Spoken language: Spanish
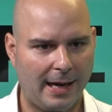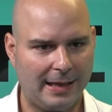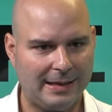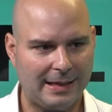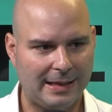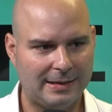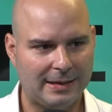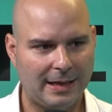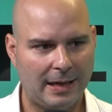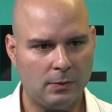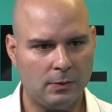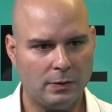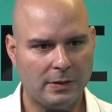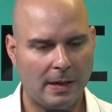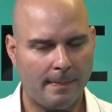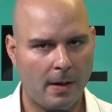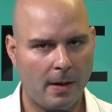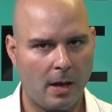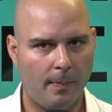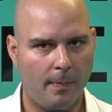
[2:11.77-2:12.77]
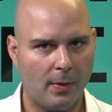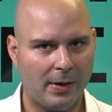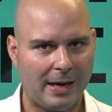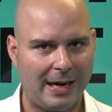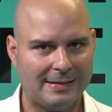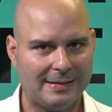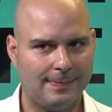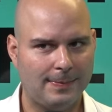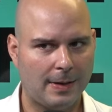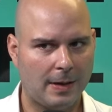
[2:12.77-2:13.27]
que están tan entusiasmados
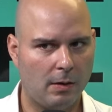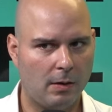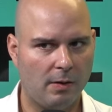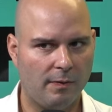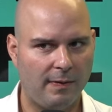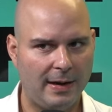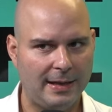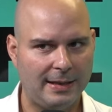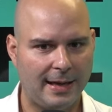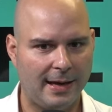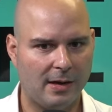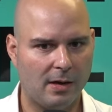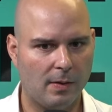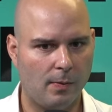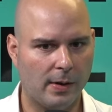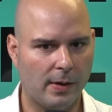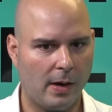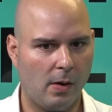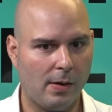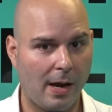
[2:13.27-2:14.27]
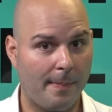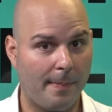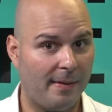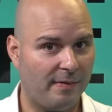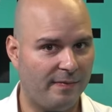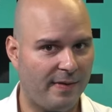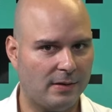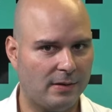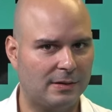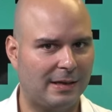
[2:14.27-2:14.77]
porque le aceptaron la oferta. Es como que, ok,
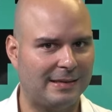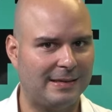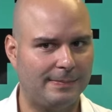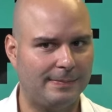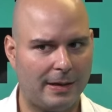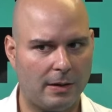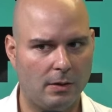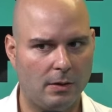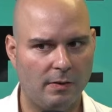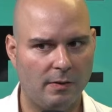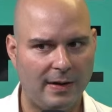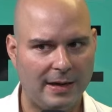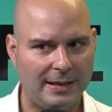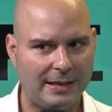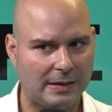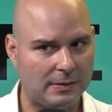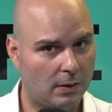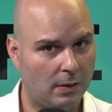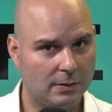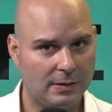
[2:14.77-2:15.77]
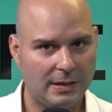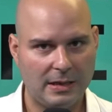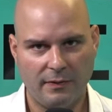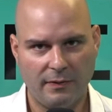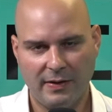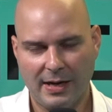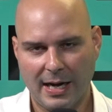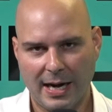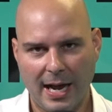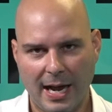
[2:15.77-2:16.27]
perfecto, te aceptaron la oferta, eso no
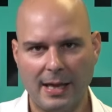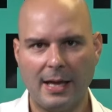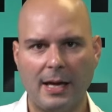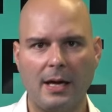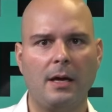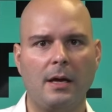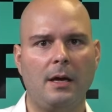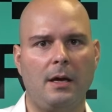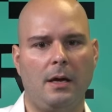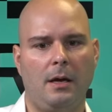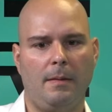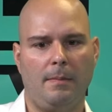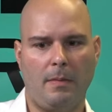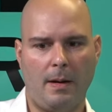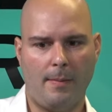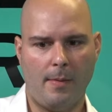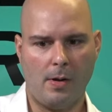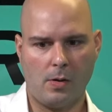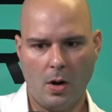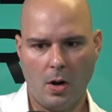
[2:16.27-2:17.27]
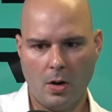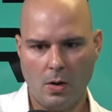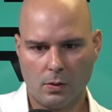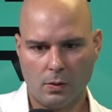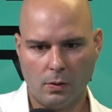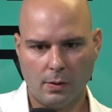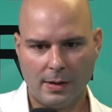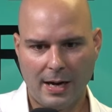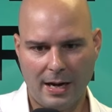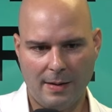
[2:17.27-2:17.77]
significa nada. Vamos a
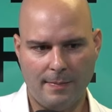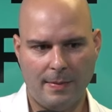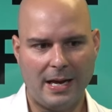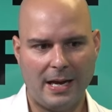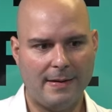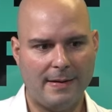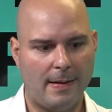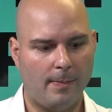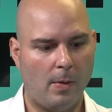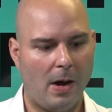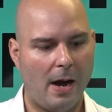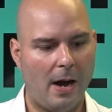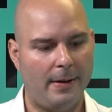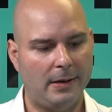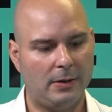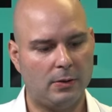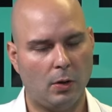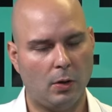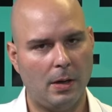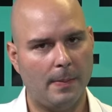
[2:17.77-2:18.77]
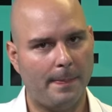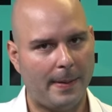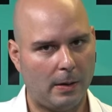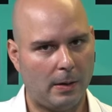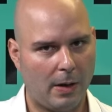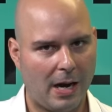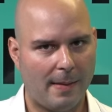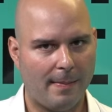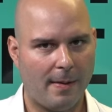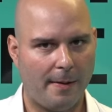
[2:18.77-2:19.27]
cogerlo con calma y vamos a ver todo el
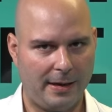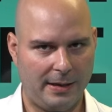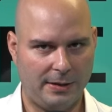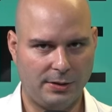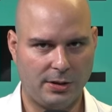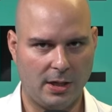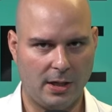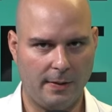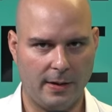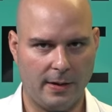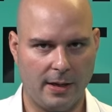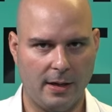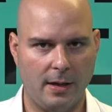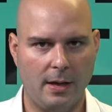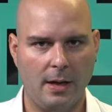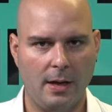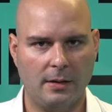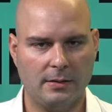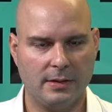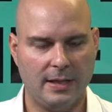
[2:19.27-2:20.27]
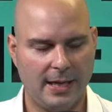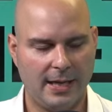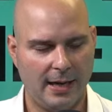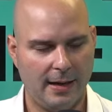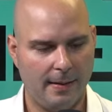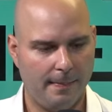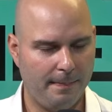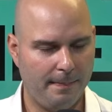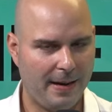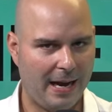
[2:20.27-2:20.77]
panorama bien chévere. Así
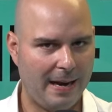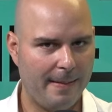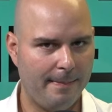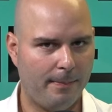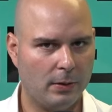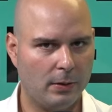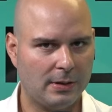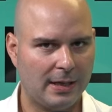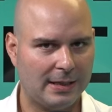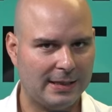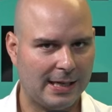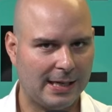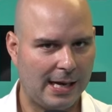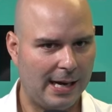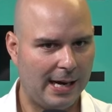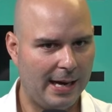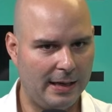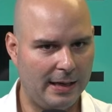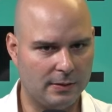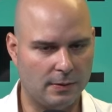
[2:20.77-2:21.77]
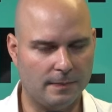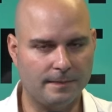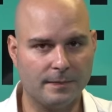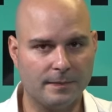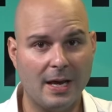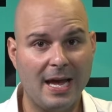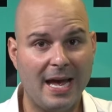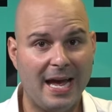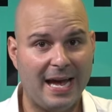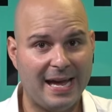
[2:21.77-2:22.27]
que bien importante que hagas eso.
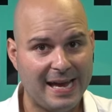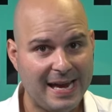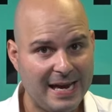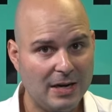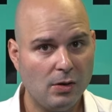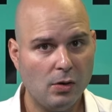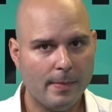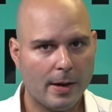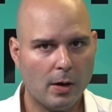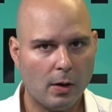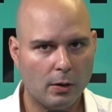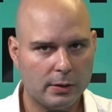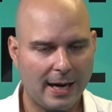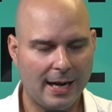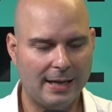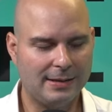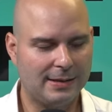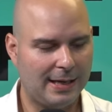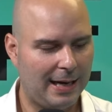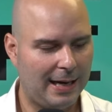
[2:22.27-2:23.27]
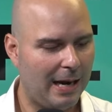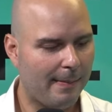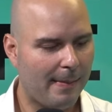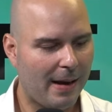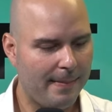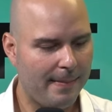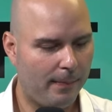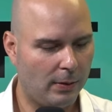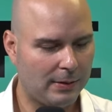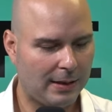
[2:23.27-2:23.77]
Y número tres, que es la
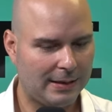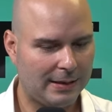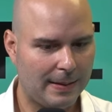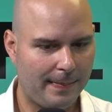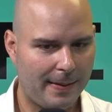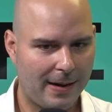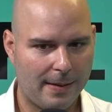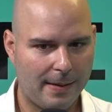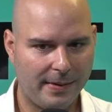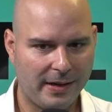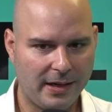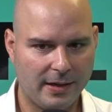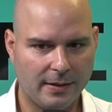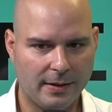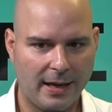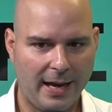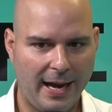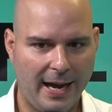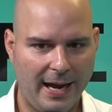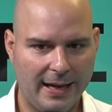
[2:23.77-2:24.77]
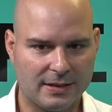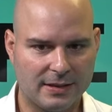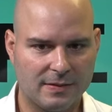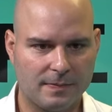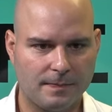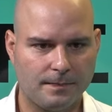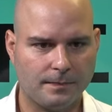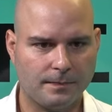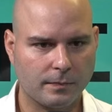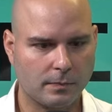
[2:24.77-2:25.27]
más importante para mí,
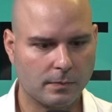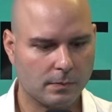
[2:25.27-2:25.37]
es